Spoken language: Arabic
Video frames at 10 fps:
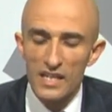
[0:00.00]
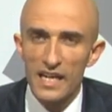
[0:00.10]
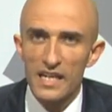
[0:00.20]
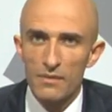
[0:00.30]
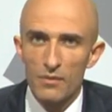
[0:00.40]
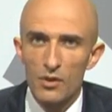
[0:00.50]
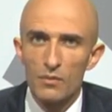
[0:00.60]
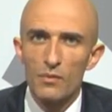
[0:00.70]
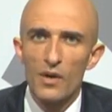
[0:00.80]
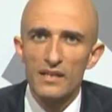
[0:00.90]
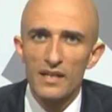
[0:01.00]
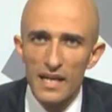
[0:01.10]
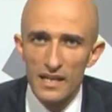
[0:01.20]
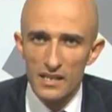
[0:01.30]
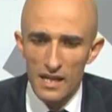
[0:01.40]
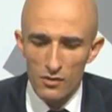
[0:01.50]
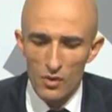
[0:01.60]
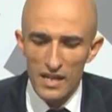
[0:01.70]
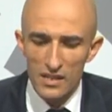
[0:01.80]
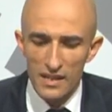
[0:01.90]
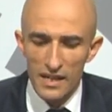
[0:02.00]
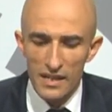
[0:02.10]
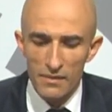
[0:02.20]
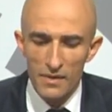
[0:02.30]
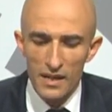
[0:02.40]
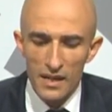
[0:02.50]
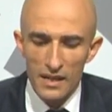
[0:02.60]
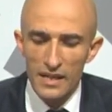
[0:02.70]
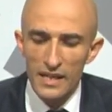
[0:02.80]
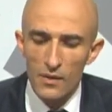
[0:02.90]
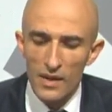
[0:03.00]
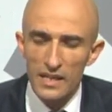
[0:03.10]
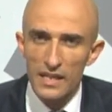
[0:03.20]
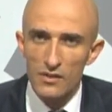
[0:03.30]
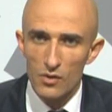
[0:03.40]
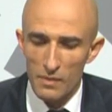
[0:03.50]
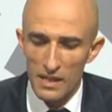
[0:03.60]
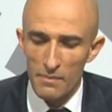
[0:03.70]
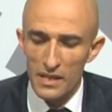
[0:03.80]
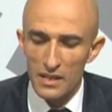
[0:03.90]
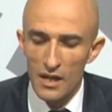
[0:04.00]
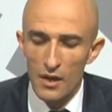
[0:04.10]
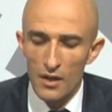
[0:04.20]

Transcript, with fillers: الكريم اليوم المواطن هذا اش ناقصه العيش الكريم اللي نحكيو عليه ياسر وما ثماش